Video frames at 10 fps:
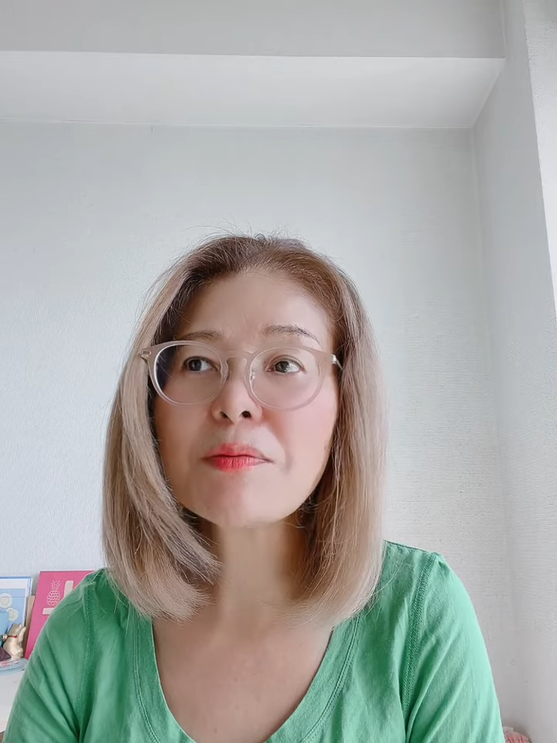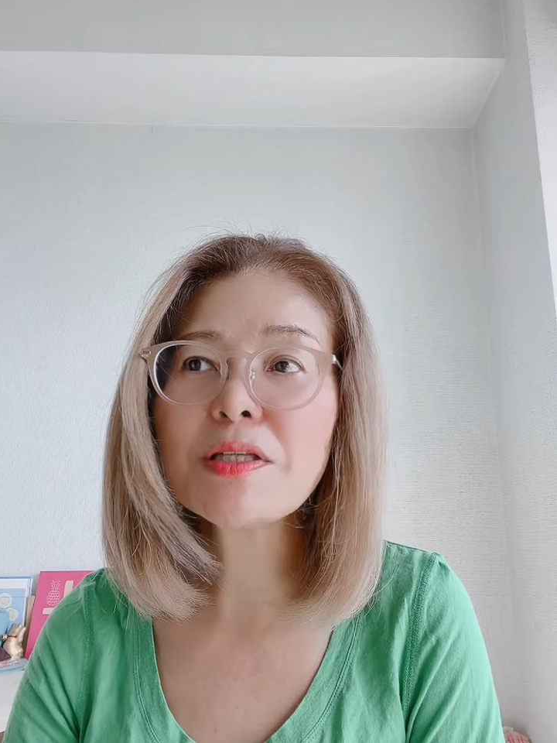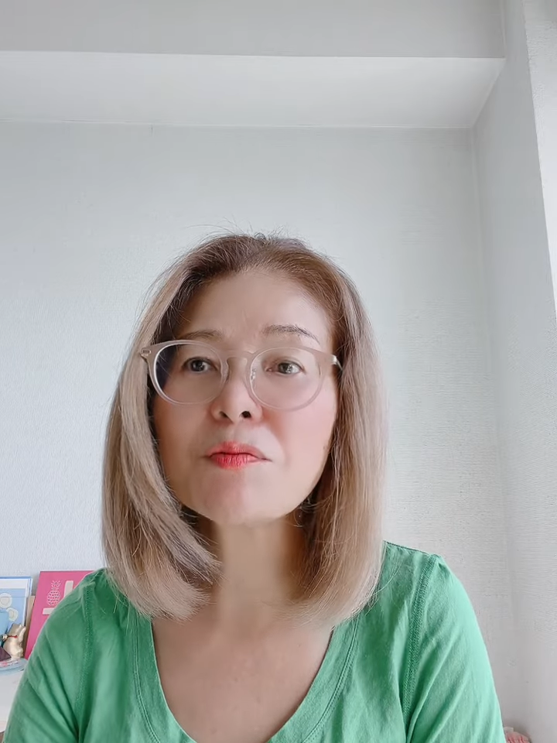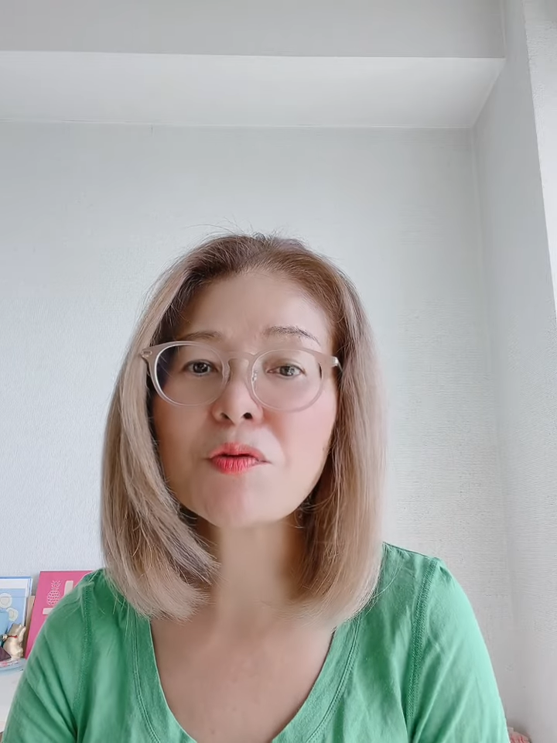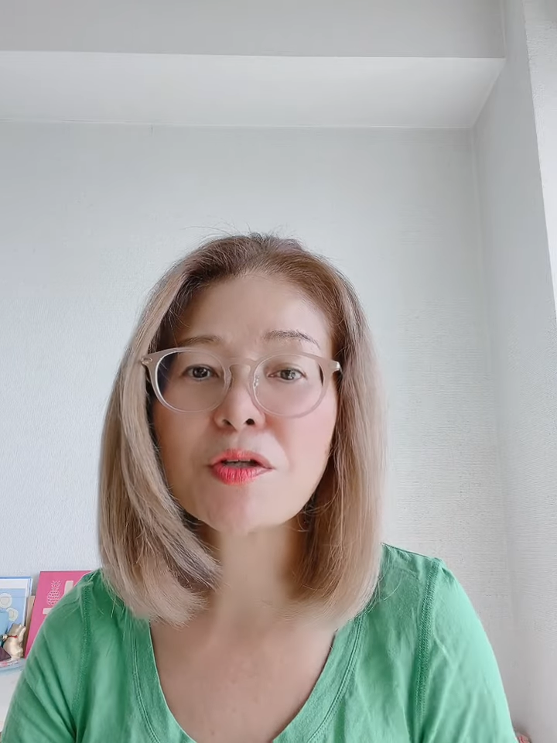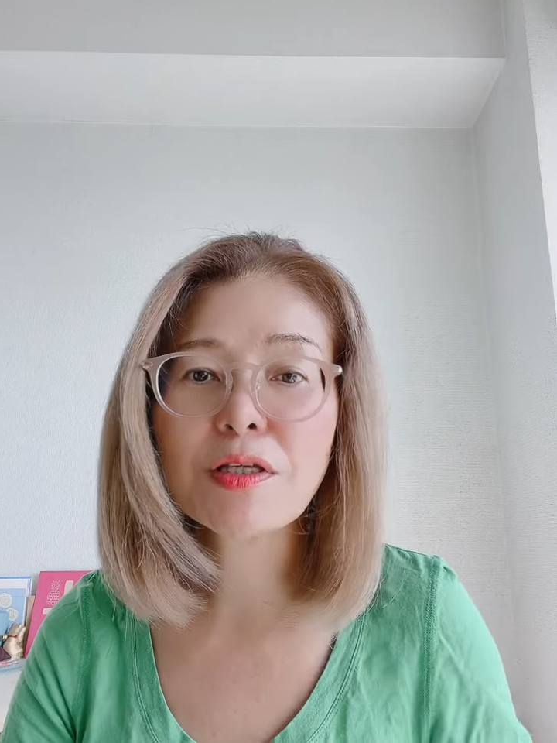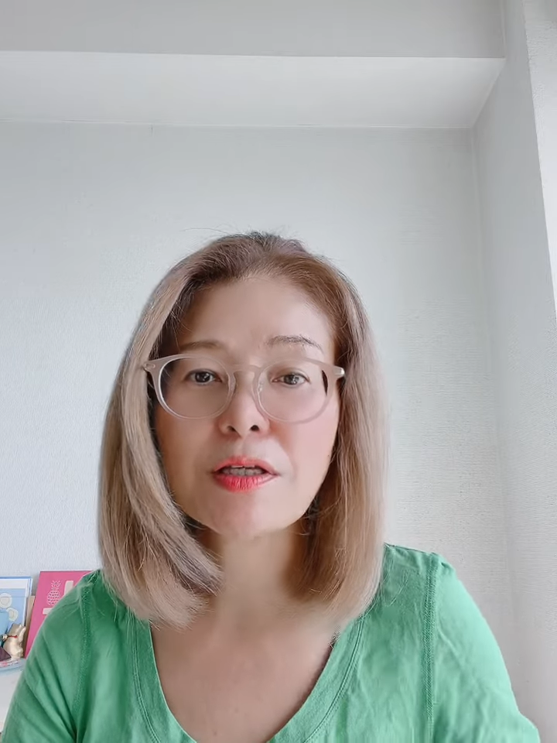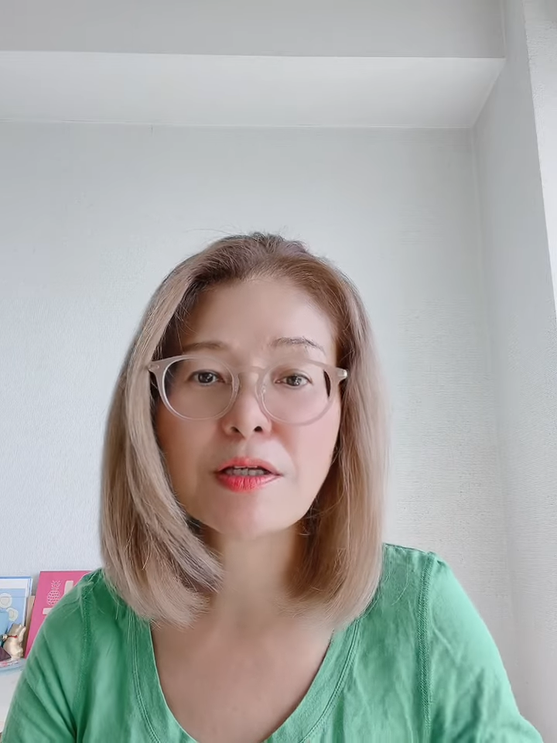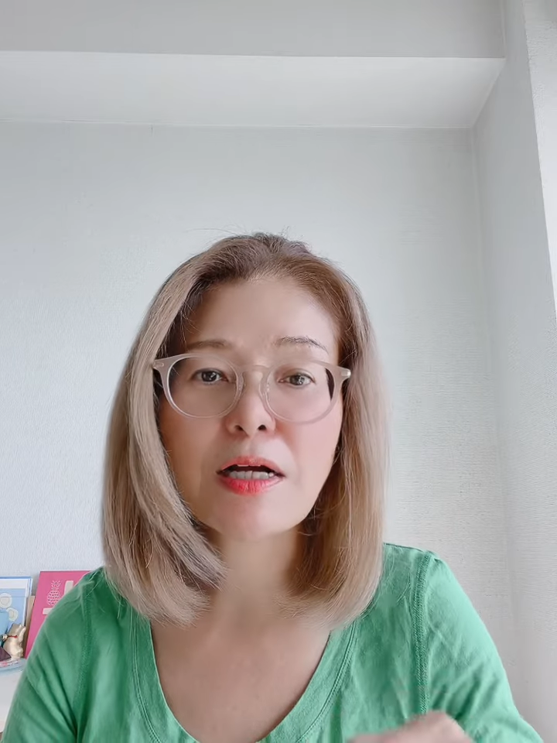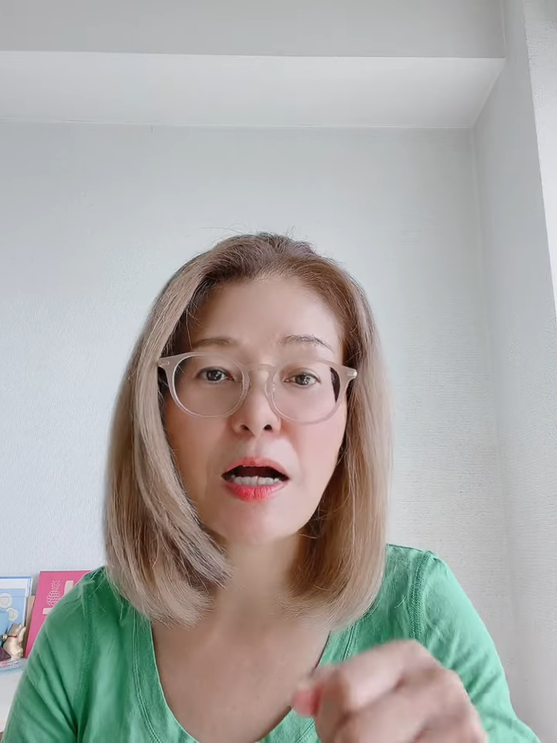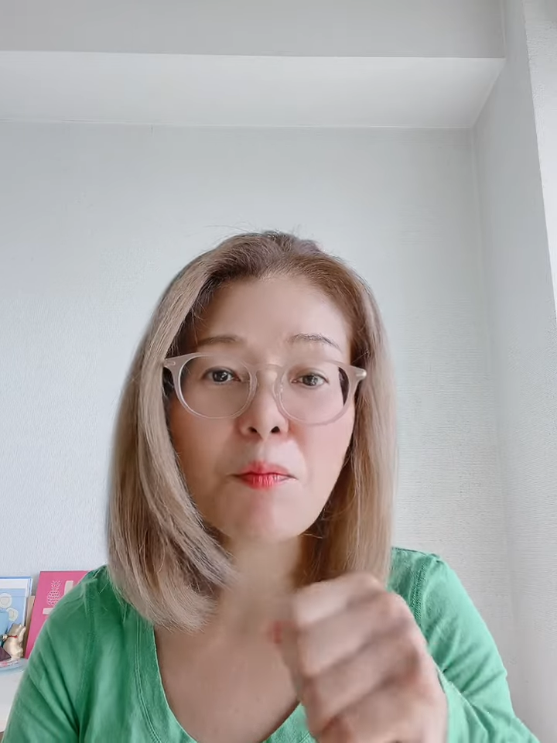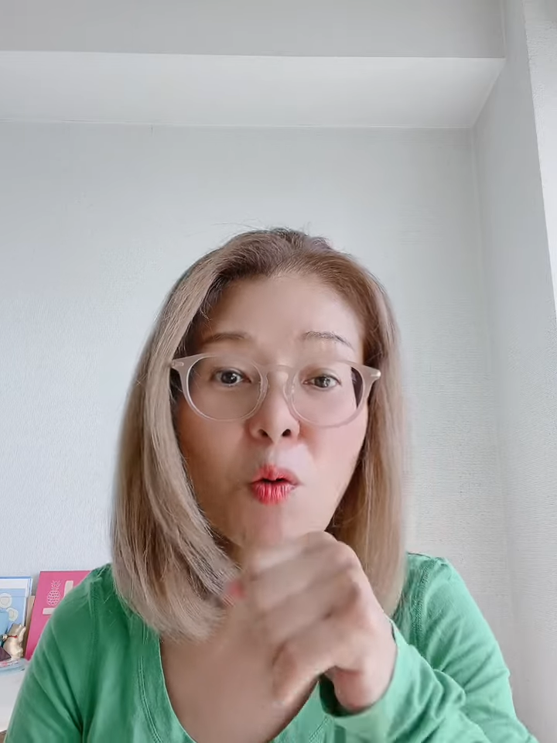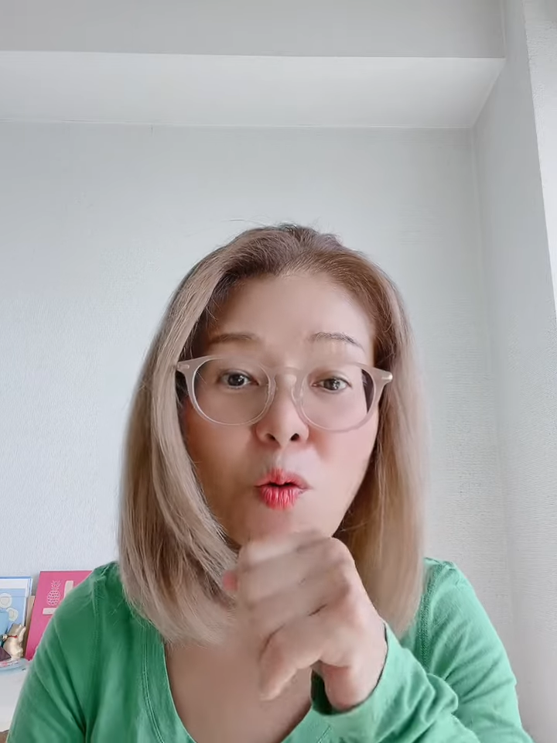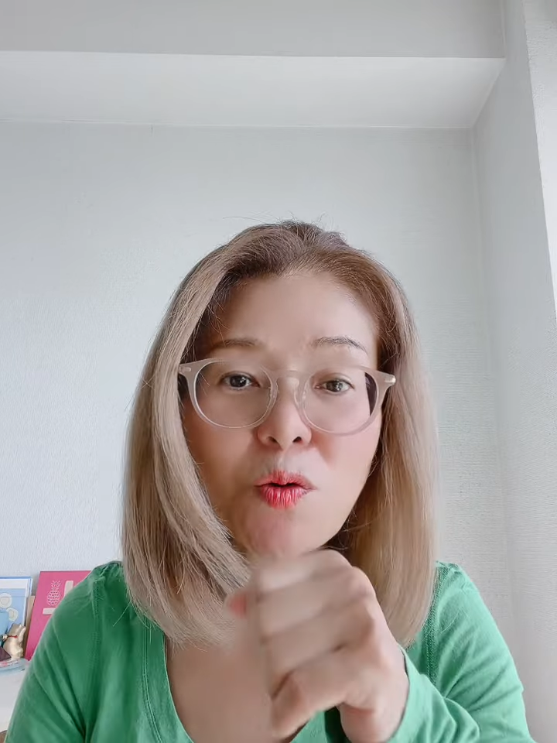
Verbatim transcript: みにも噛もう